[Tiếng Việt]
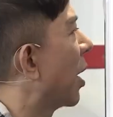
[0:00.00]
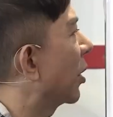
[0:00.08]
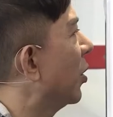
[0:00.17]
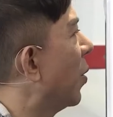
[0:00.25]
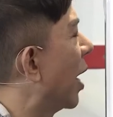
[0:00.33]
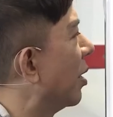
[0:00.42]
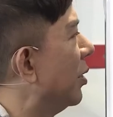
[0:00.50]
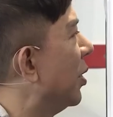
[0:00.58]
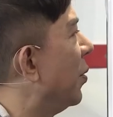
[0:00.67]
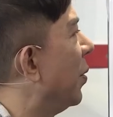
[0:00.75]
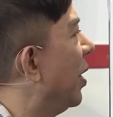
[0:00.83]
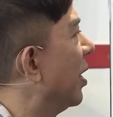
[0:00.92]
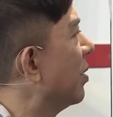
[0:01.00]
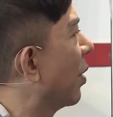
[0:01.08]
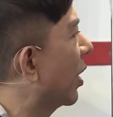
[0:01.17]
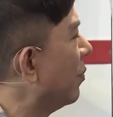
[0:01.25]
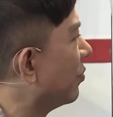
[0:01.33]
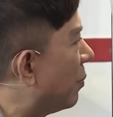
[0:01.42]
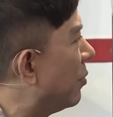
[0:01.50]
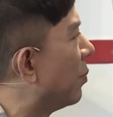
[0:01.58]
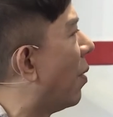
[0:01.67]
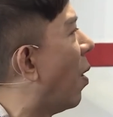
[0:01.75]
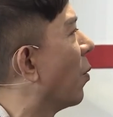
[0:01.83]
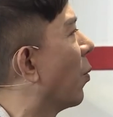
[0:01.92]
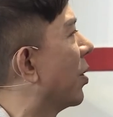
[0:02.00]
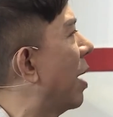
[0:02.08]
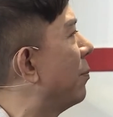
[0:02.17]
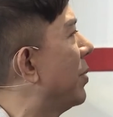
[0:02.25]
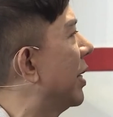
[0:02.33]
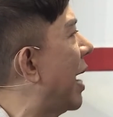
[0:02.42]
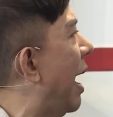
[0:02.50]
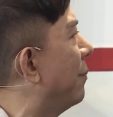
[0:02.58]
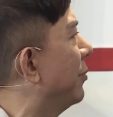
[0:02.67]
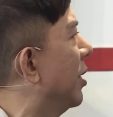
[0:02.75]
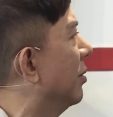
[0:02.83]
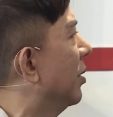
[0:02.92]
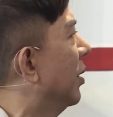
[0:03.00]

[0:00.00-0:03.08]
mặc dù anh là người huế nhưng mà cơm tẩm là món của năm miền nam đó